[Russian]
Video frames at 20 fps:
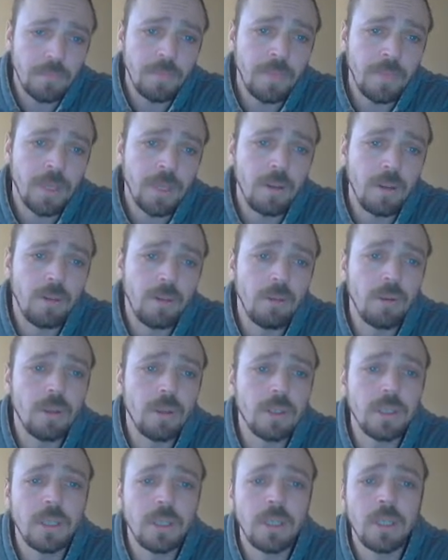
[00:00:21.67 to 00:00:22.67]

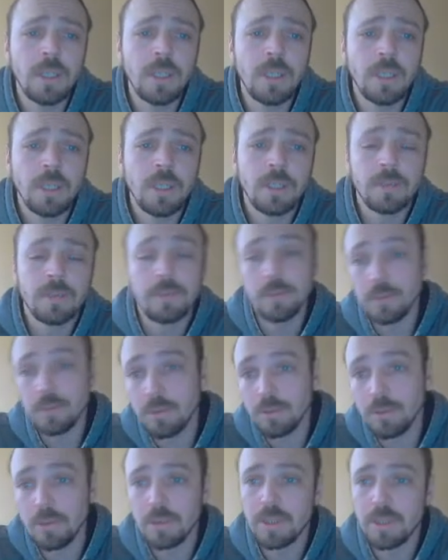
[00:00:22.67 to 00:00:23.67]
Вот. Ну
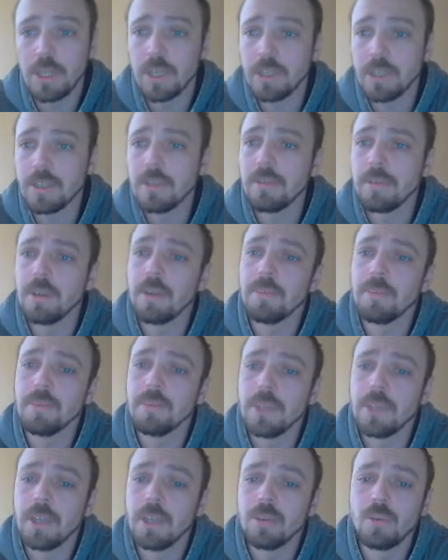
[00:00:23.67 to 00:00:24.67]
ничего страшного,
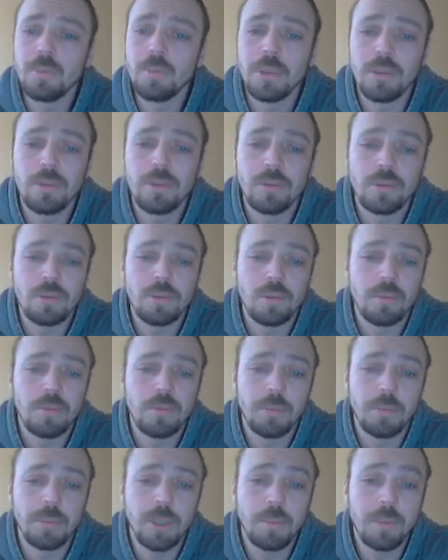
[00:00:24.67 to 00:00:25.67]
я думаю, что
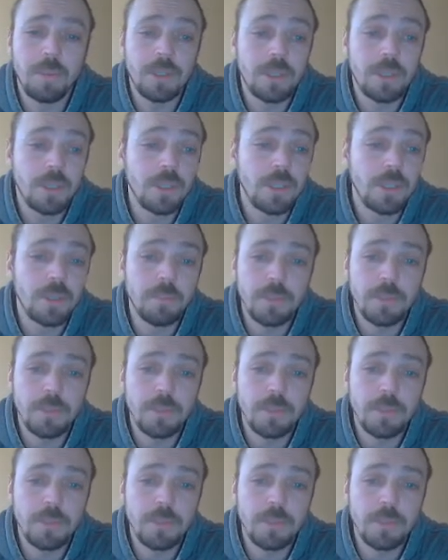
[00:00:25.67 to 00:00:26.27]
вы меня простите, и мы